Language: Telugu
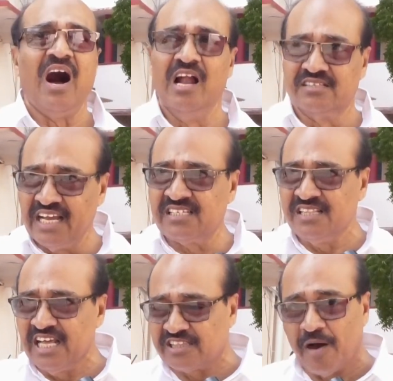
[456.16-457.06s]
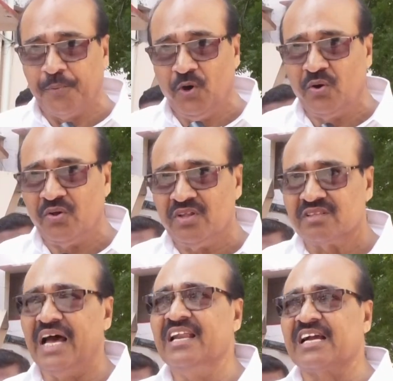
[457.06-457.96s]
వాళ్ళు చేసింది తప్పు
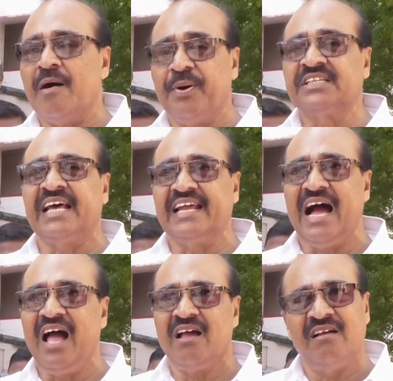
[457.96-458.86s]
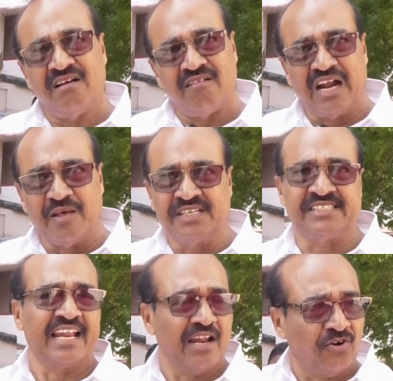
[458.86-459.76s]
దాన్ని కంపల్సరీగా వాళ్ళ మీద
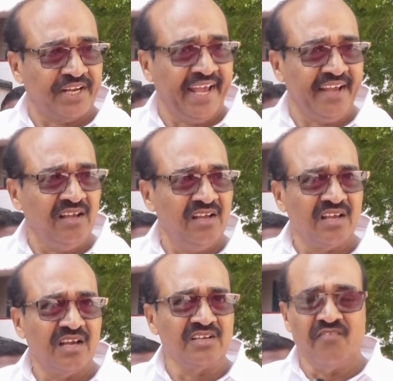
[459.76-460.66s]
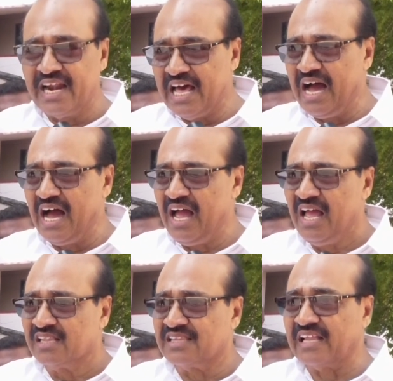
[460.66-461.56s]
చర్యలు ఉంటాయి ఇవాళ
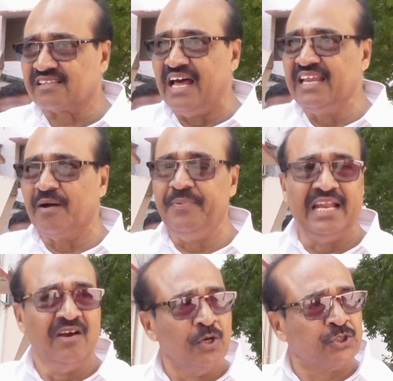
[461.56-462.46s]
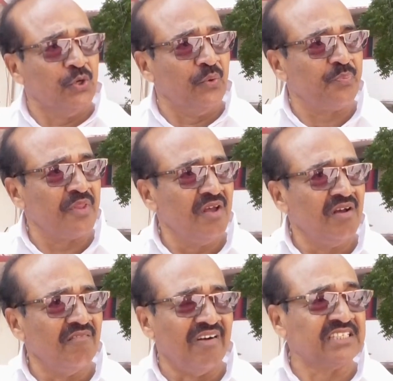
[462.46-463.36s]
తాత్కాలిక బెయిల్ ఇవ్వచ్చు
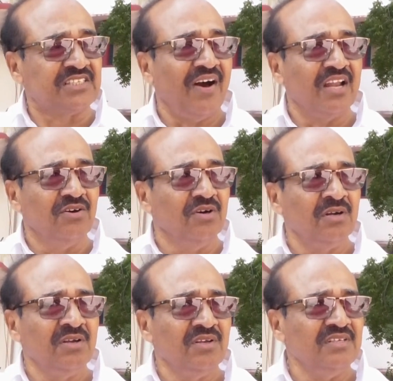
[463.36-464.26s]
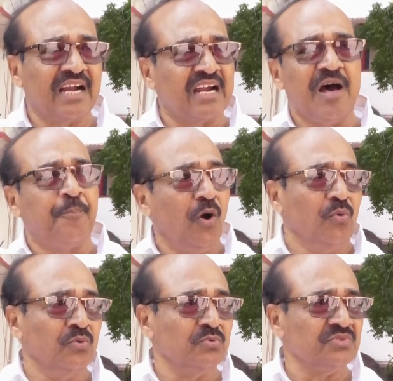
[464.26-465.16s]
వాస్తవాలు ఎక్కడా
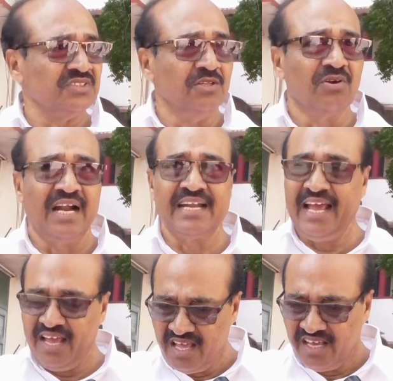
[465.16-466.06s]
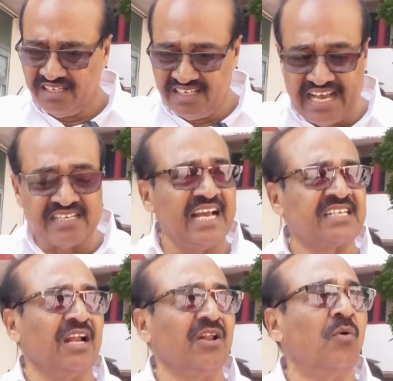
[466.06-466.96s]
పోవు ఎందుకంటే ఇదే
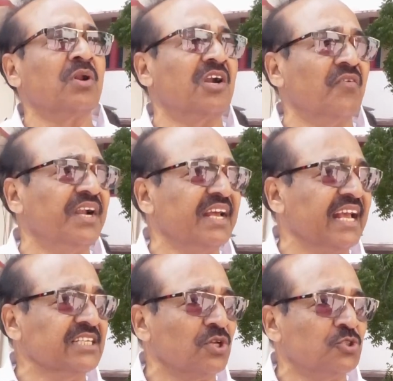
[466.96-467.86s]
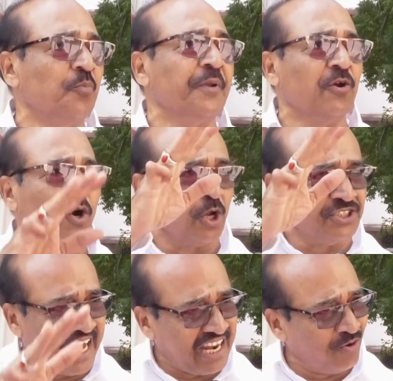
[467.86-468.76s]
సెక్షన్లో ఉన్నటువంటి కేసులు
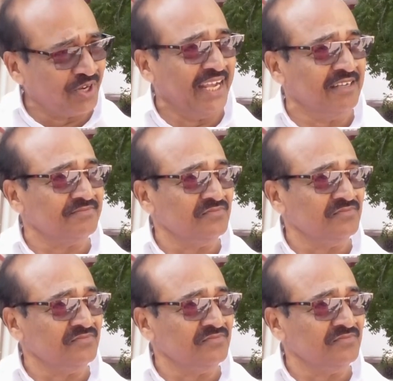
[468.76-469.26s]
సుప్రీంకోర్టులో చాలా ఉన్నాయి